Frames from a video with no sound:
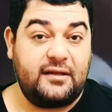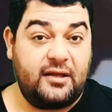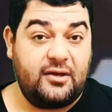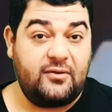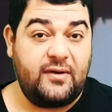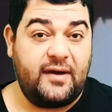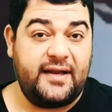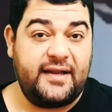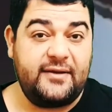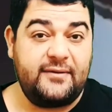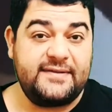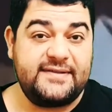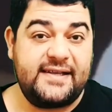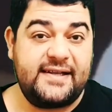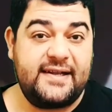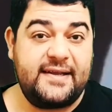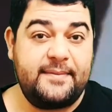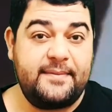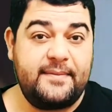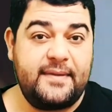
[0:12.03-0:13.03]
الله عليه
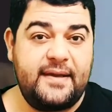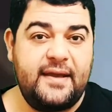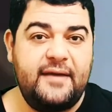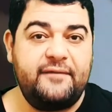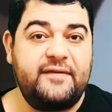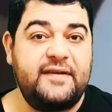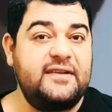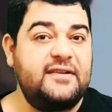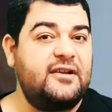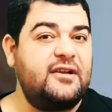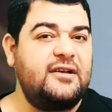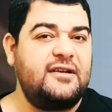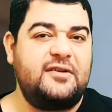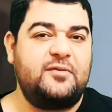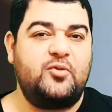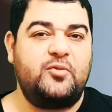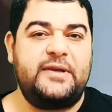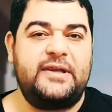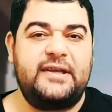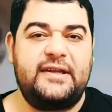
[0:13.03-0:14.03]
وسلم في ضلال
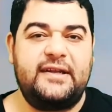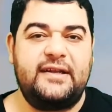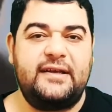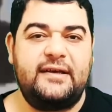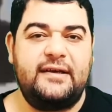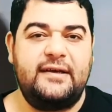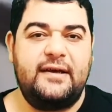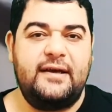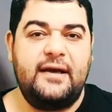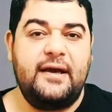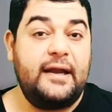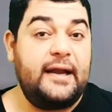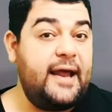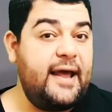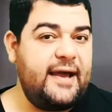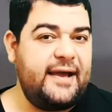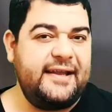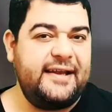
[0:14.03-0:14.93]
مبين، لا